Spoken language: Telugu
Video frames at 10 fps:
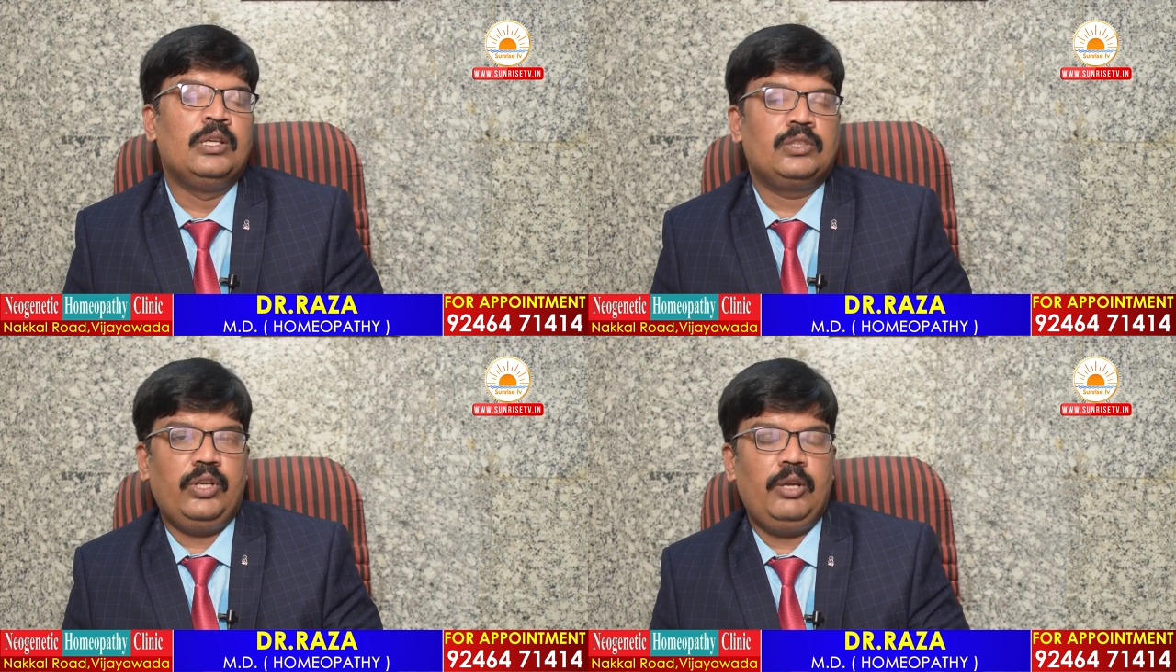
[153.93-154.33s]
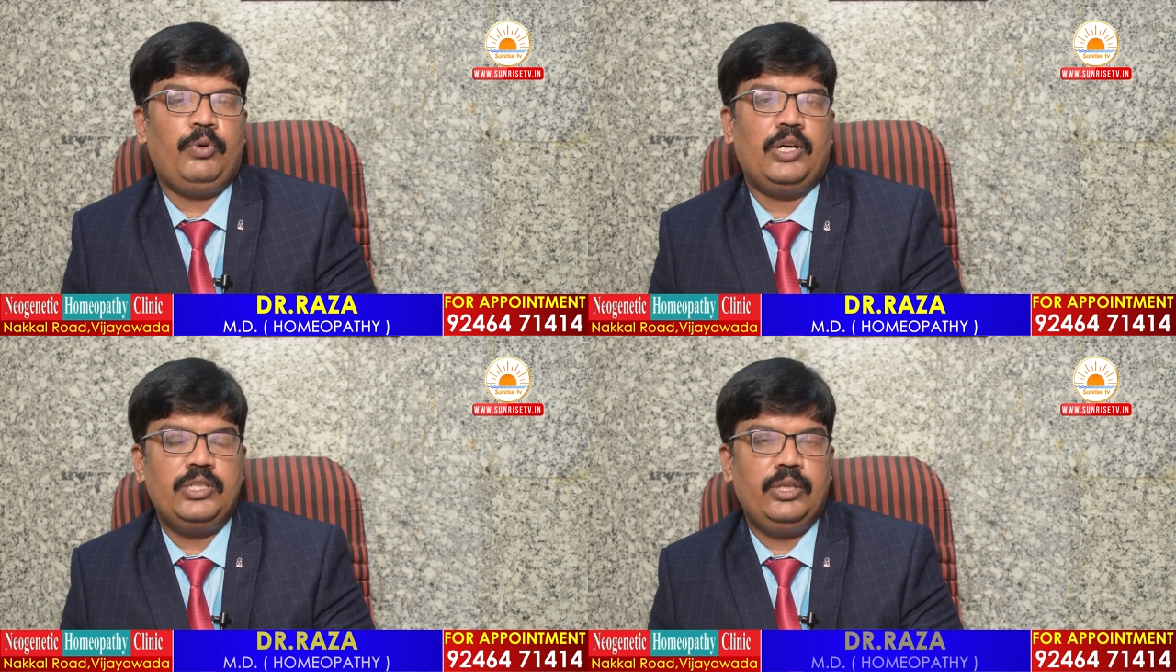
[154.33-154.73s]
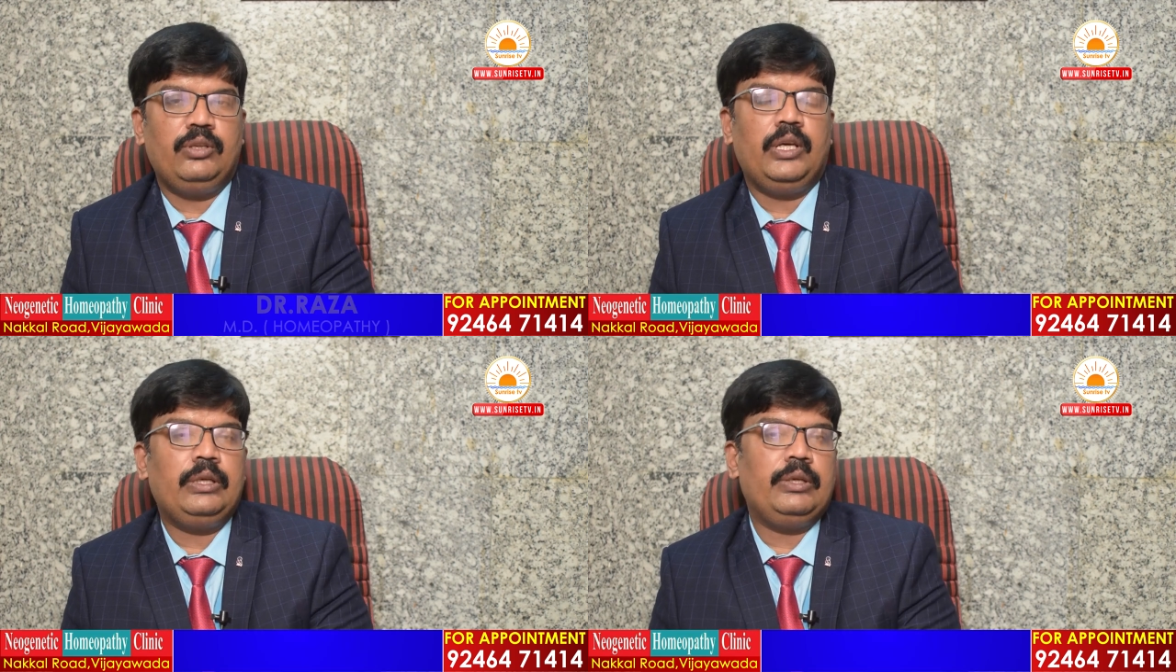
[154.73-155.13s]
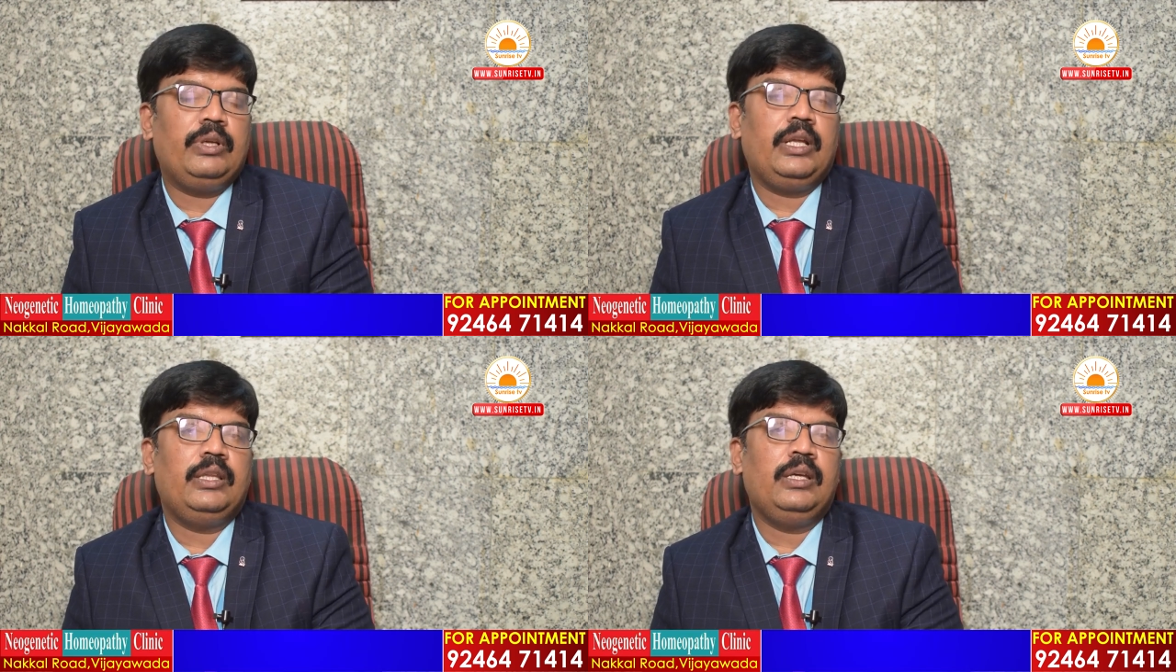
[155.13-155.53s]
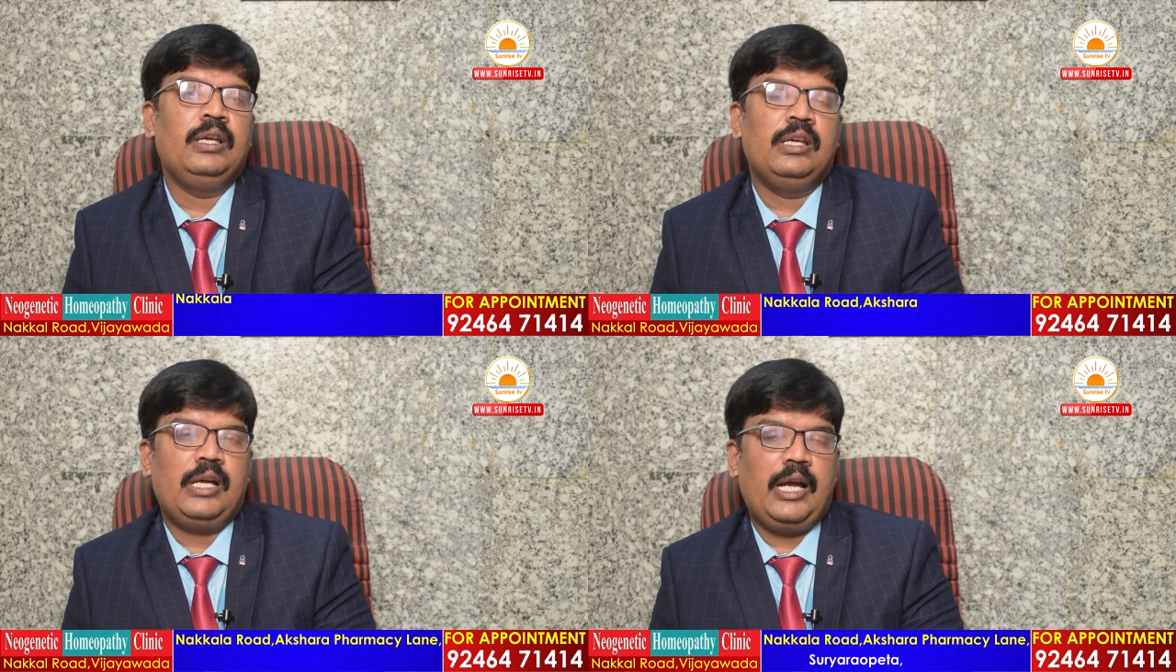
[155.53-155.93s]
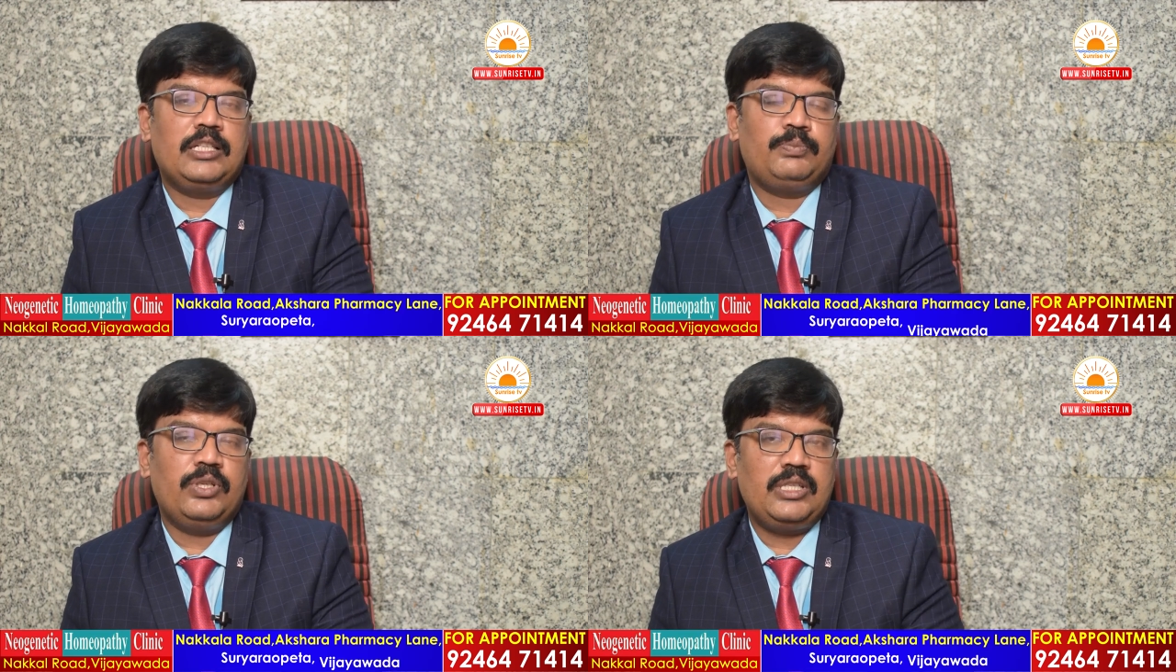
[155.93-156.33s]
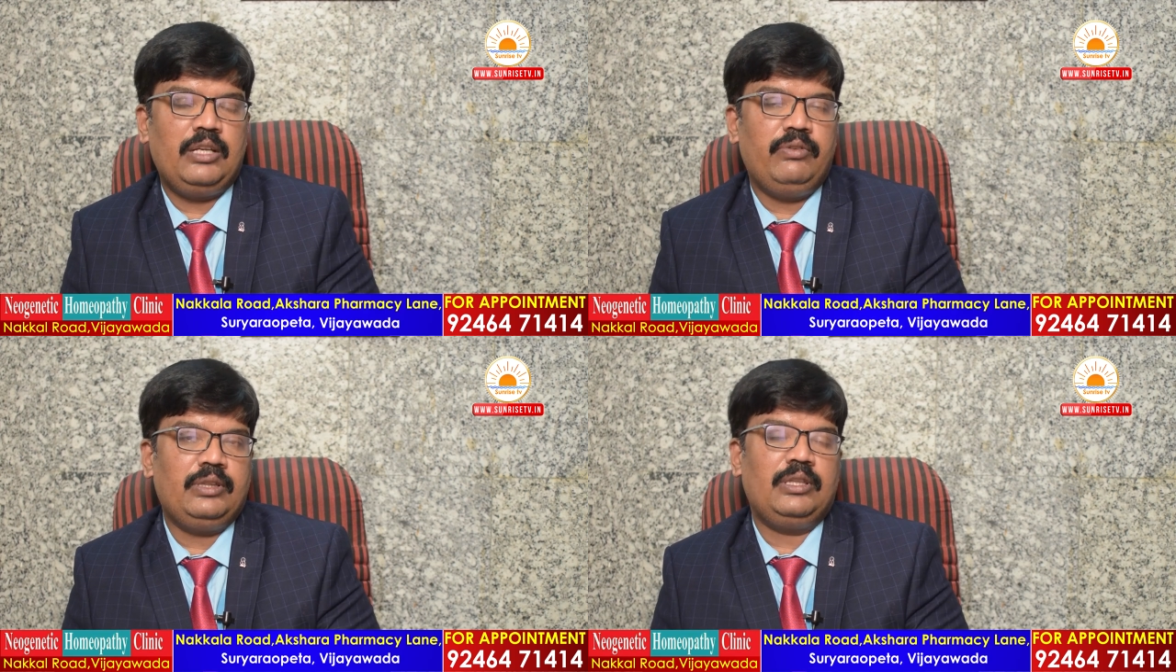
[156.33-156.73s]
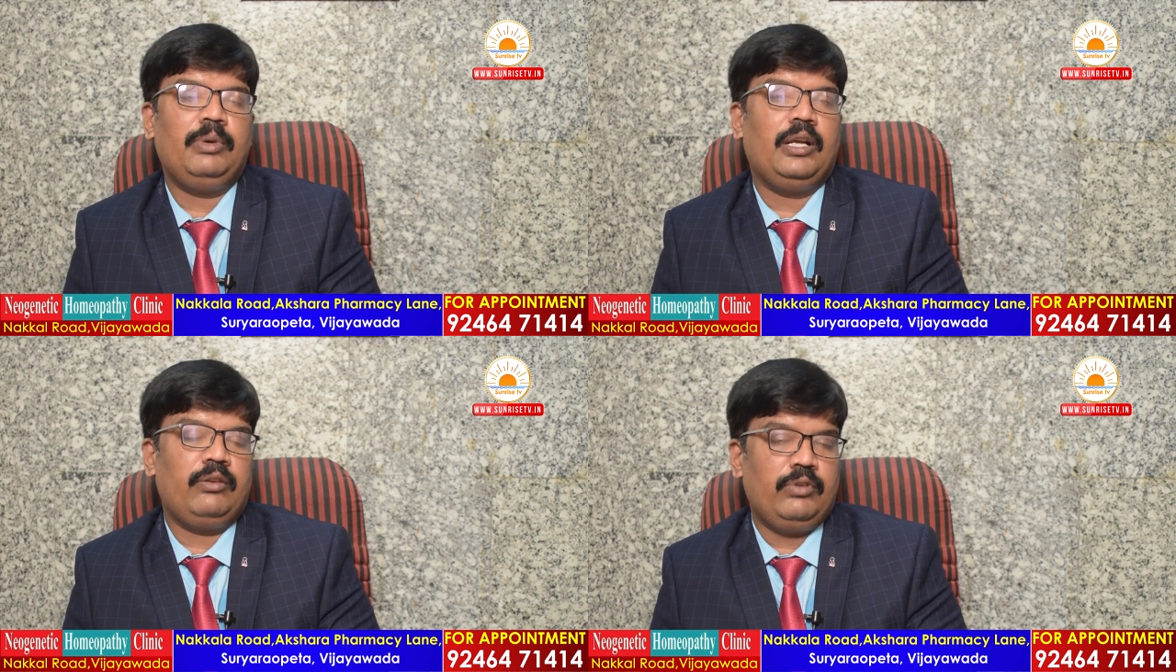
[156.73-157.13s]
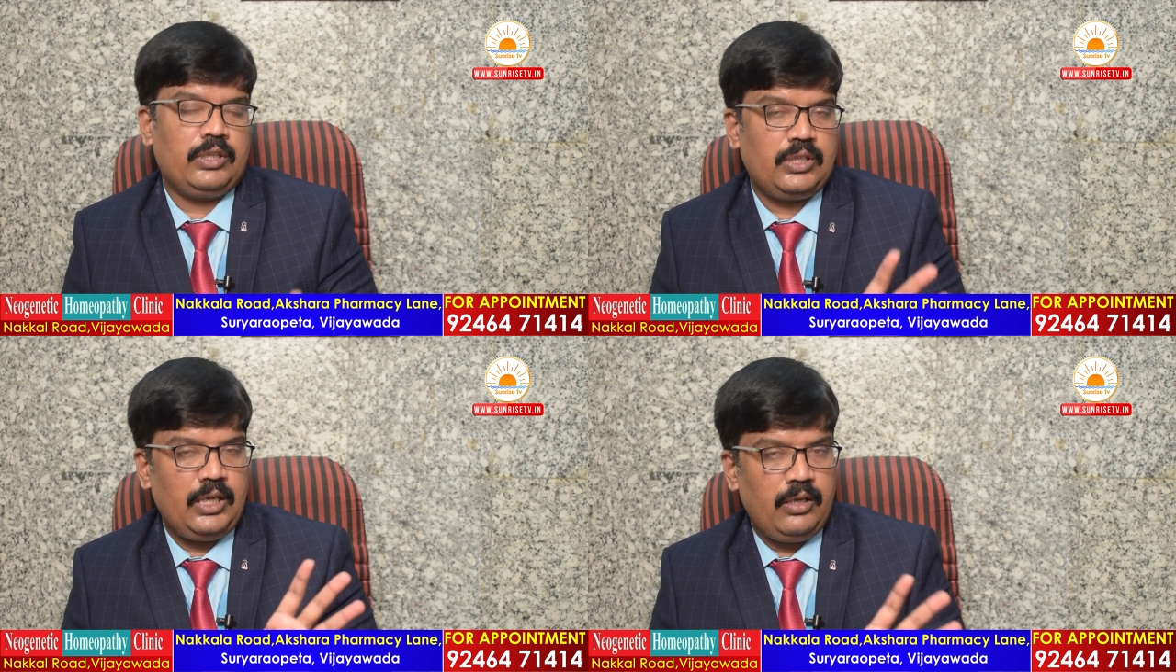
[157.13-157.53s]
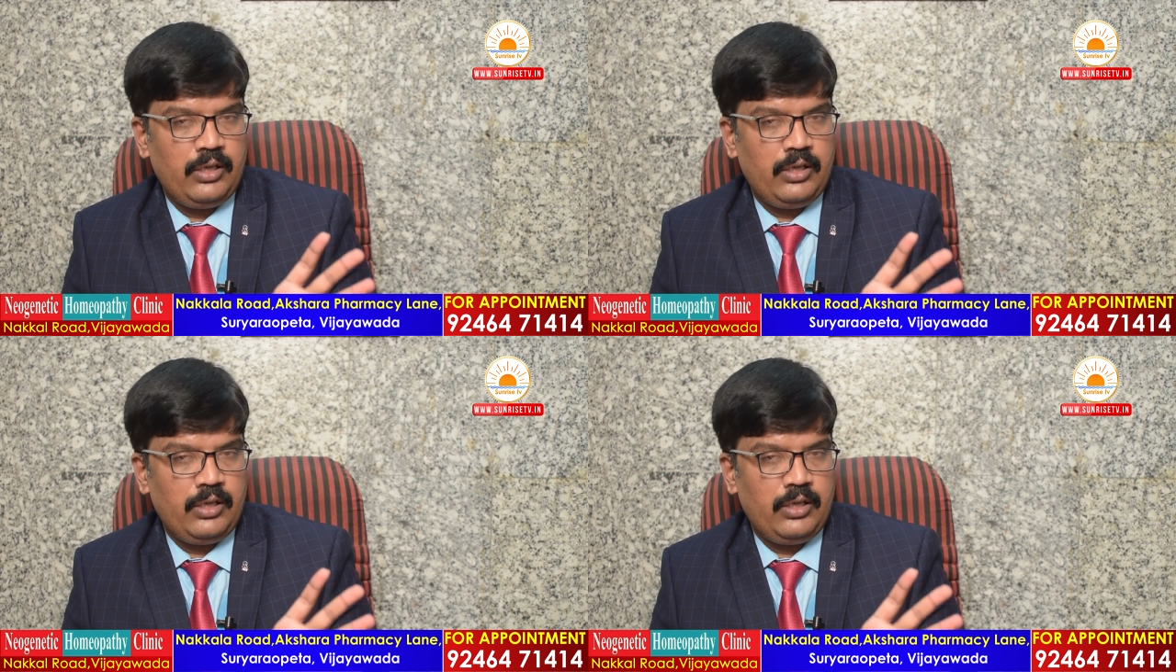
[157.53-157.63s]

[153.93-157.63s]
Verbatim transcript: సో ఈ పాజిటివ్ నెగిటివ్ అనేది ఆ ఎక్స్పోజ్ అయిన వ్యక్తి బట్టి యొక్క